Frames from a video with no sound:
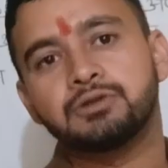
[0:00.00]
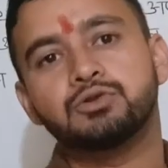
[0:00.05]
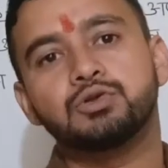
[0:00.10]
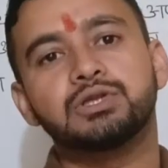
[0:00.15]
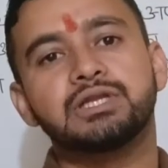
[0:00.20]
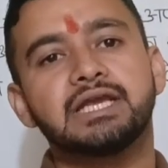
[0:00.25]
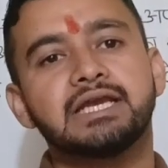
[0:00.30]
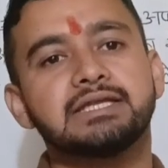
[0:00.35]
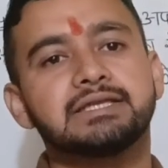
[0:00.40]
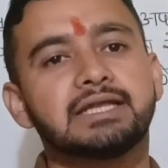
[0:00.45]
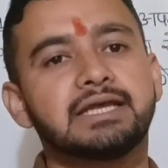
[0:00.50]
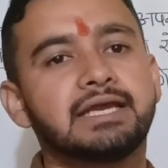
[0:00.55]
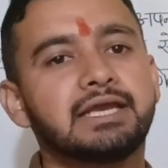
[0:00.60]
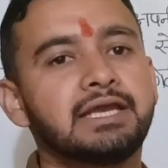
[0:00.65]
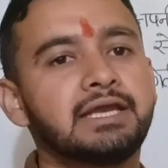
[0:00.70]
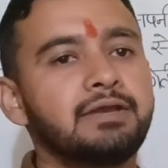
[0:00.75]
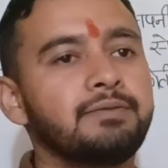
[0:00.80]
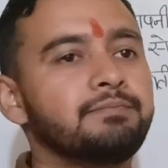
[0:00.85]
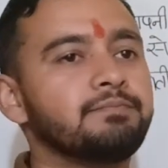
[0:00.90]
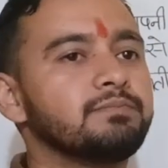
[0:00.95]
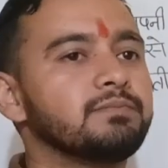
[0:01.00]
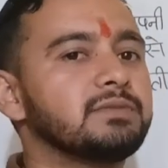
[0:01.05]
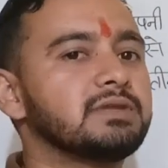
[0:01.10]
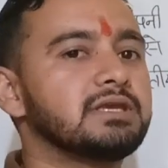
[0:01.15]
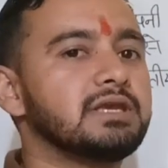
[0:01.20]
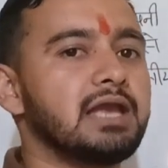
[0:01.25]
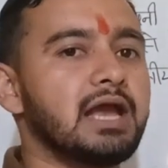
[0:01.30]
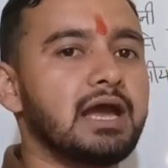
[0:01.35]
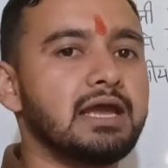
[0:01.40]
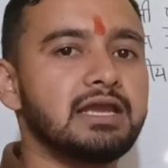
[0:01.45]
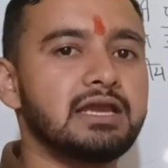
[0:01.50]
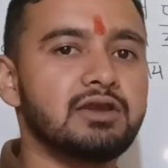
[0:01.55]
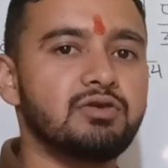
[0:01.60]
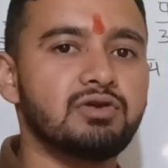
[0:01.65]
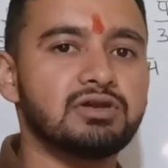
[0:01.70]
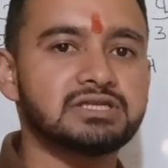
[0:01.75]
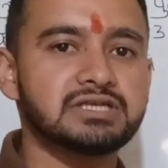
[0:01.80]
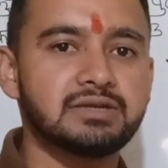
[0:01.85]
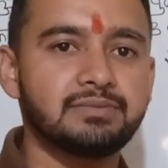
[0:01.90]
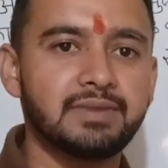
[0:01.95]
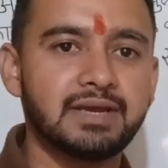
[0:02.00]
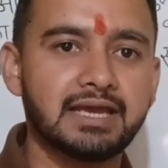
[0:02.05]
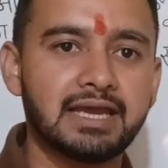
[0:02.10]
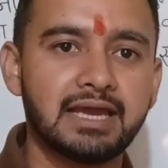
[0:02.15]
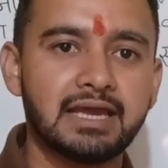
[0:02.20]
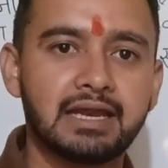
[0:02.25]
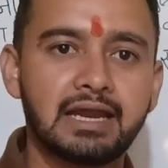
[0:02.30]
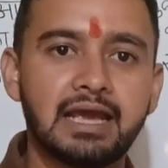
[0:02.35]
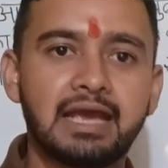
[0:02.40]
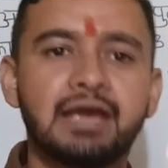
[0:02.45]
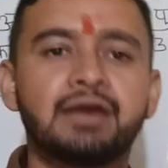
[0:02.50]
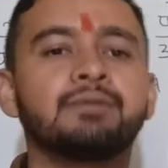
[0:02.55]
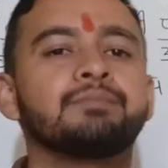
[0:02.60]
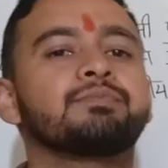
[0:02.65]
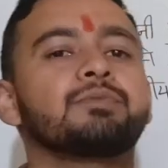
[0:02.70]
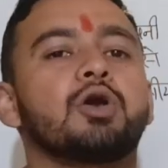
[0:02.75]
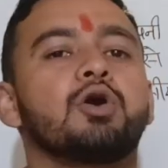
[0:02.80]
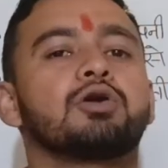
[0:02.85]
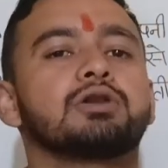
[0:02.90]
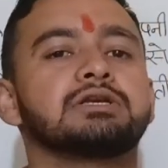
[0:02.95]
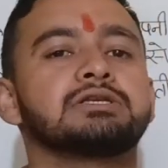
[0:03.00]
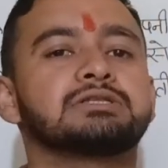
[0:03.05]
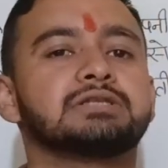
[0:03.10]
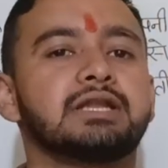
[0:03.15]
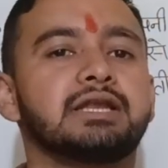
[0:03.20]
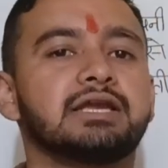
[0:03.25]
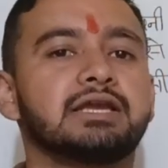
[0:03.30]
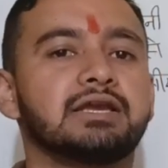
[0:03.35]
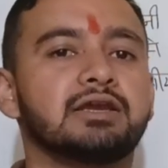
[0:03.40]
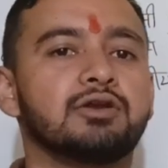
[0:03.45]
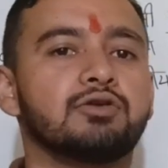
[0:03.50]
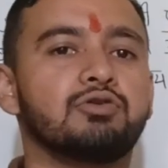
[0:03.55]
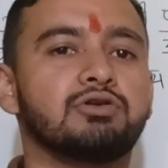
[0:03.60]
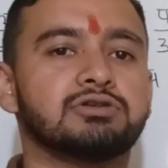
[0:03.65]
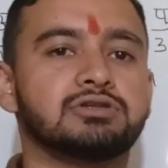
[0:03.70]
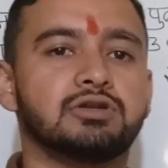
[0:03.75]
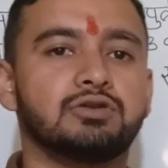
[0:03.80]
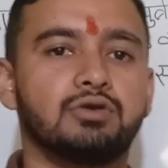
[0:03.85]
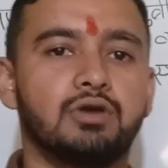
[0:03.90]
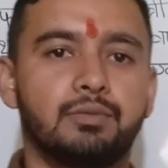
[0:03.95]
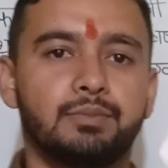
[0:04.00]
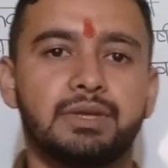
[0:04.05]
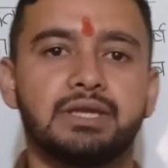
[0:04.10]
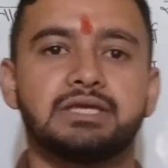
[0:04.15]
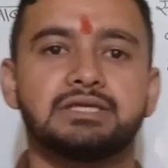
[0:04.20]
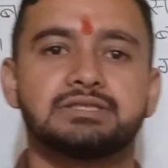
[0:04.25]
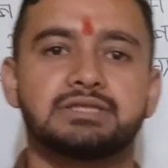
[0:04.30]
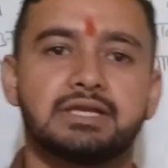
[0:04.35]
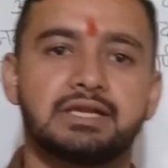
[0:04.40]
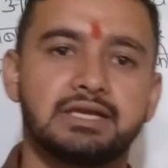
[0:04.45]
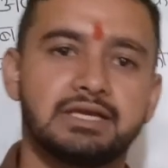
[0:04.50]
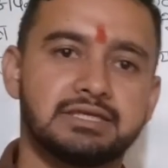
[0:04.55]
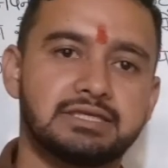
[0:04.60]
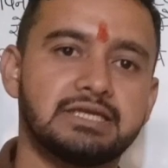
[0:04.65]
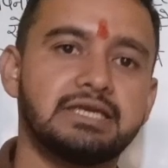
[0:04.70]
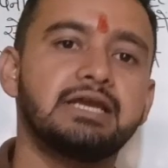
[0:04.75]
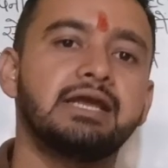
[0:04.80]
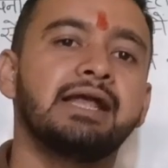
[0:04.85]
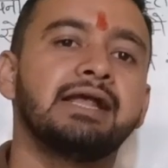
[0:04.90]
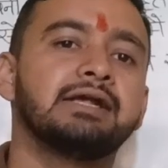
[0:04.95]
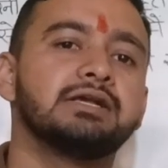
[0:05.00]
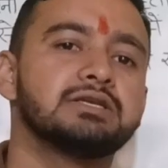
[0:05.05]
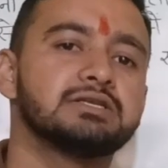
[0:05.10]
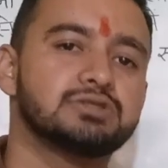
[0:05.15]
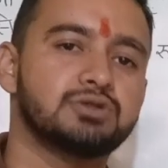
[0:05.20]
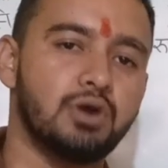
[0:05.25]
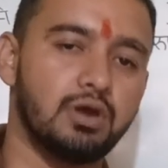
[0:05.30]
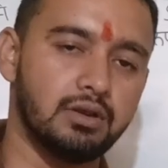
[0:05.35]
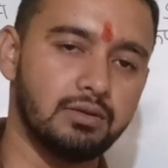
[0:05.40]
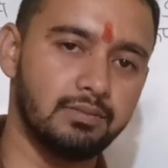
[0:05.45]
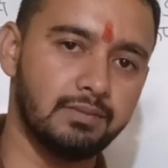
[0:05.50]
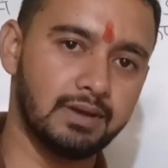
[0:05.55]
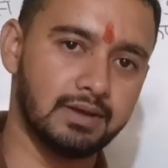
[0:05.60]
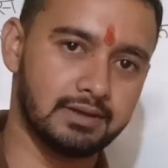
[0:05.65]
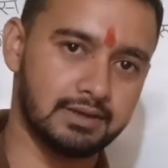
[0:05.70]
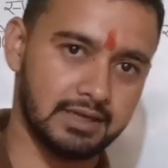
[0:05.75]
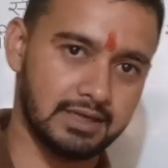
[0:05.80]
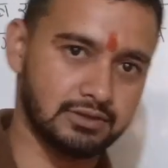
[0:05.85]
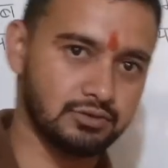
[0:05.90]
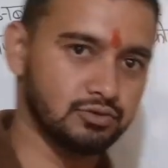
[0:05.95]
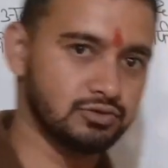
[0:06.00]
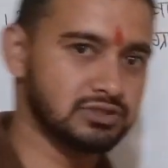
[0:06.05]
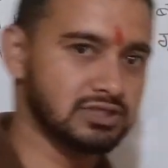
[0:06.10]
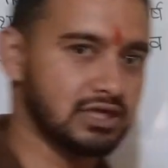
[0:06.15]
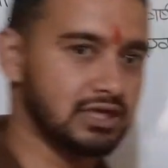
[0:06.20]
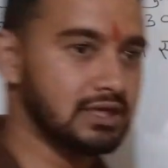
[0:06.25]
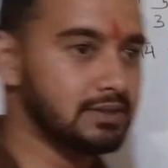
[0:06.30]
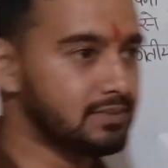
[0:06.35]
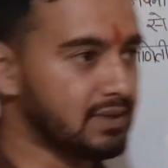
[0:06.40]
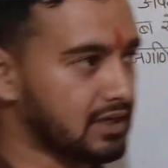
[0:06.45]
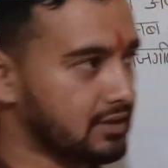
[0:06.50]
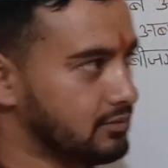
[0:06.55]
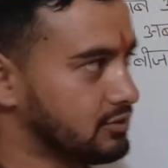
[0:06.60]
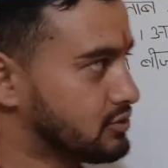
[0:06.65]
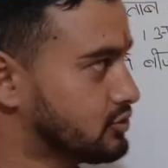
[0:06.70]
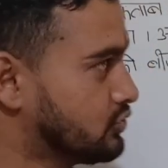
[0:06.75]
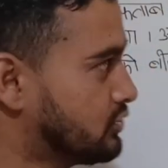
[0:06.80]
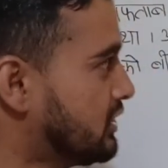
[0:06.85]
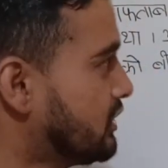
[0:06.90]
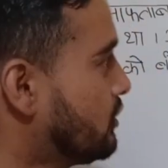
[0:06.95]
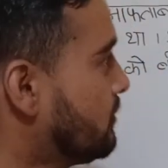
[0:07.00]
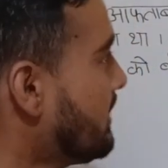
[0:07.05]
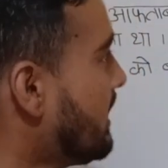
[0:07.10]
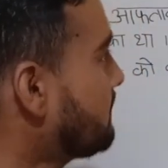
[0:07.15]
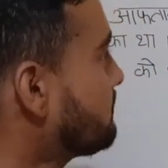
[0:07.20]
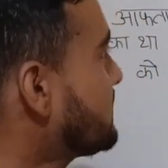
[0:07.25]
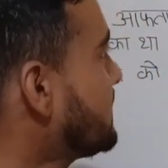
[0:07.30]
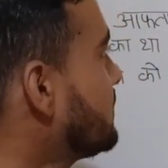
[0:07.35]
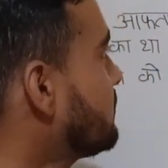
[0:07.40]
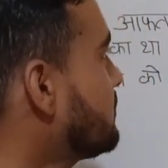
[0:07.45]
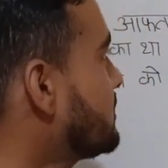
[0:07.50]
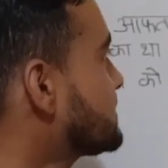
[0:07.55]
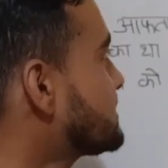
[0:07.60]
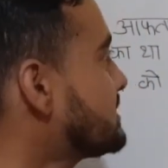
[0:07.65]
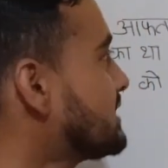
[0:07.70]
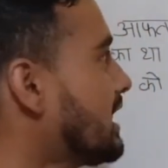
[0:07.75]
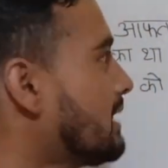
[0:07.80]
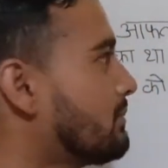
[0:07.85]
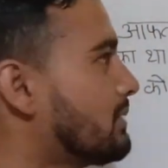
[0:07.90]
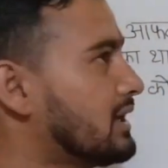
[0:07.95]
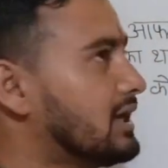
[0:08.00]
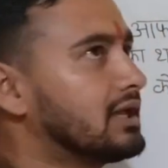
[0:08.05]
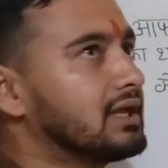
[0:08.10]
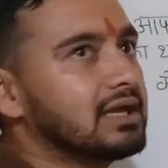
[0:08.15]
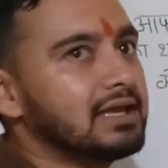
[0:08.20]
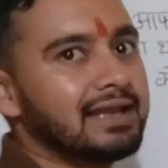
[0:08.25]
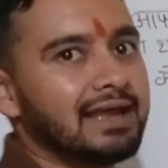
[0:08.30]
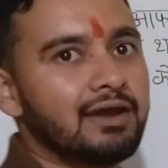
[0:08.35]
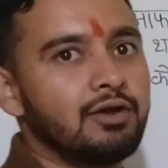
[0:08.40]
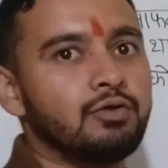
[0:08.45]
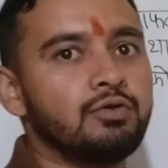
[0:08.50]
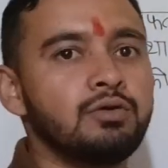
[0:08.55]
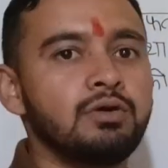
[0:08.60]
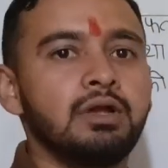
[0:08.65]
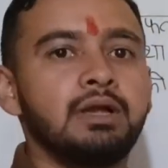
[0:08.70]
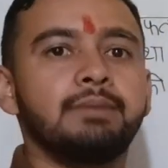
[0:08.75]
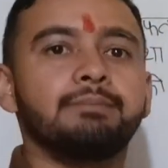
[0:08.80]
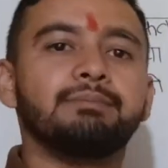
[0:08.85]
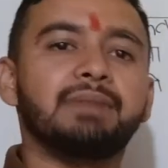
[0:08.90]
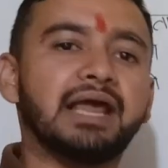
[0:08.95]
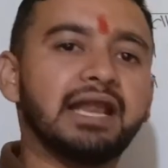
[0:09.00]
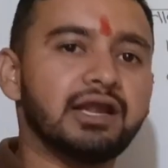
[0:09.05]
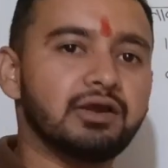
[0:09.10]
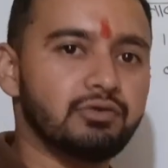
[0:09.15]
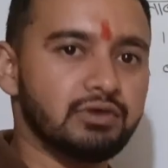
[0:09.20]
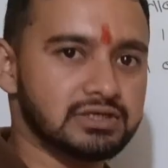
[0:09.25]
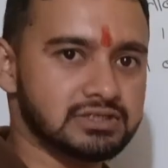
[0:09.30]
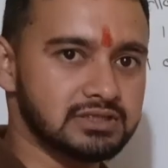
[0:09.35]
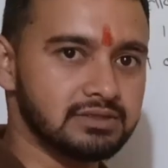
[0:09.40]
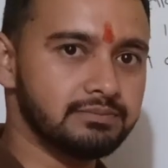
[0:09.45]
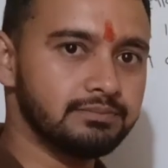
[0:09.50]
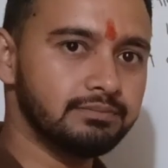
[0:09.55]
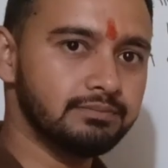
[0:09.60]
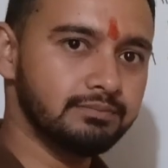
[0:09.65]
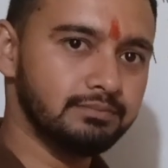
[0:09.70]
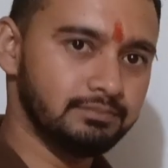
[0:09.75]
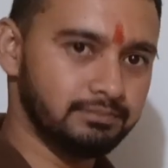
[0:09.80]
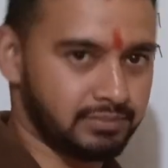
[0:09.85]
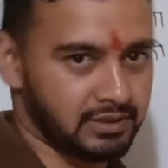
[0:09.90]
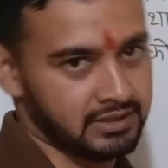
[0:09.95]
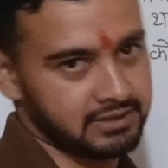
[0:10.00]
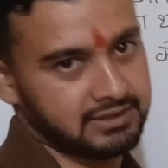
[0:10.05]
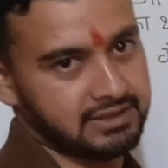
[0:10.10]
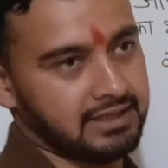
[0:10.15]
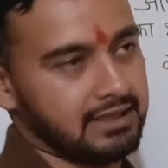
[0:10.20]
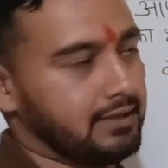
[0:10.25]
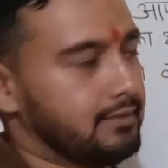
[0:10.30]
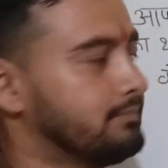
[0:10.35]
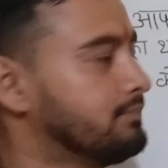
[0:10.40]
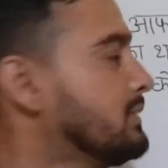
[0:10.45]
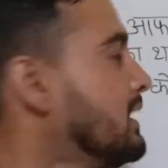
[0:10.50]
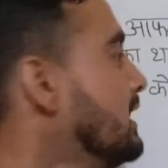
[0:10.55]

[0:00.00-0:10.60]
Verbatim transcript: तो देखते हैं क्या ये क्वेश्चन में कह रहा है और इस तरीके के क्वेश्चन को हमने किस तरीके से सॉल्व करना है तो चलिए प्यारे बच्चों देखिए मैं आपके लिए क्वेश्चन यहाँ पर लिख के लाया हूँ पहले क्वेश्चन पढ़ते हैं